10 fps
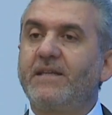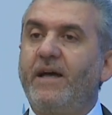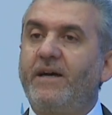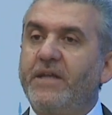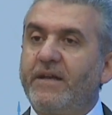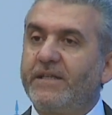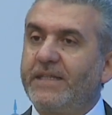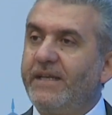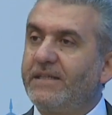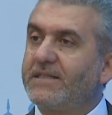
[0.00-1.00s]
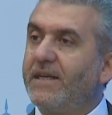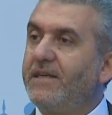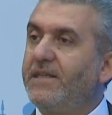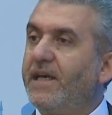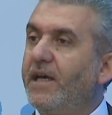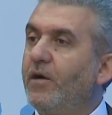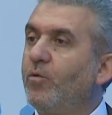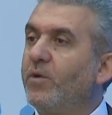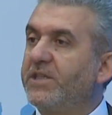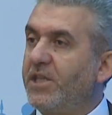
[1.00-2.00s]
الحضارات الانسانيه
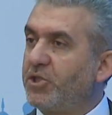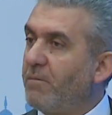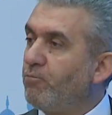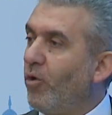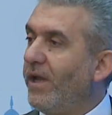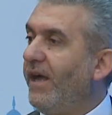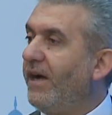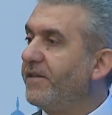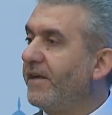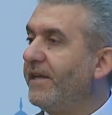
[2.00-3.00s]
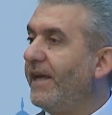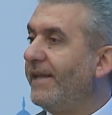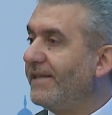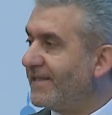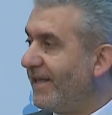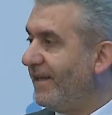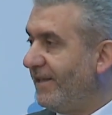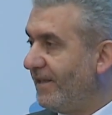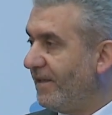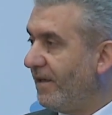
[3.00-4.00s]
والتجمع الحضري الانساني
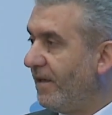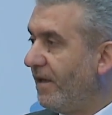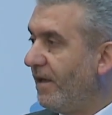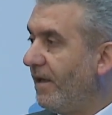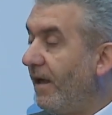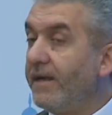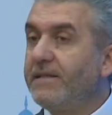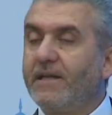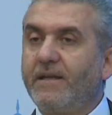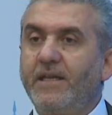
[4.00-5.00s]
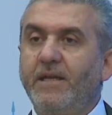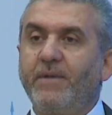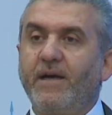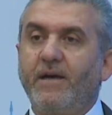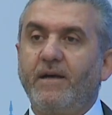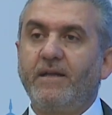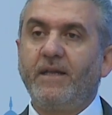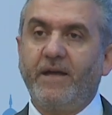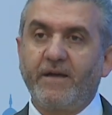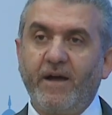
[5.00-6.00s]
ايضا لما
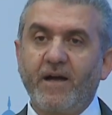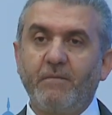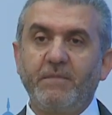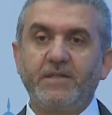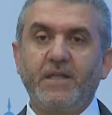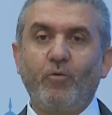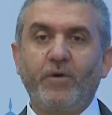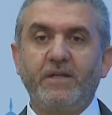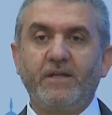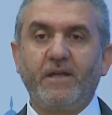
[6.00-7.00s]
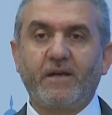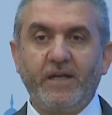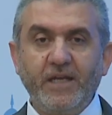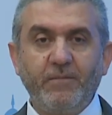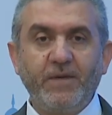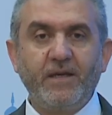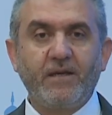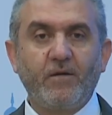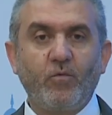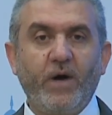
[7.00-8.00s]
للعراق من دور اقليمي
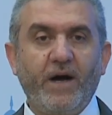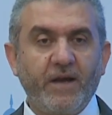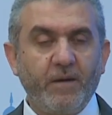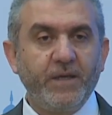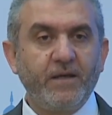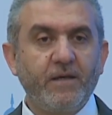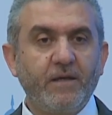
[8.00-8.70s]
وعربي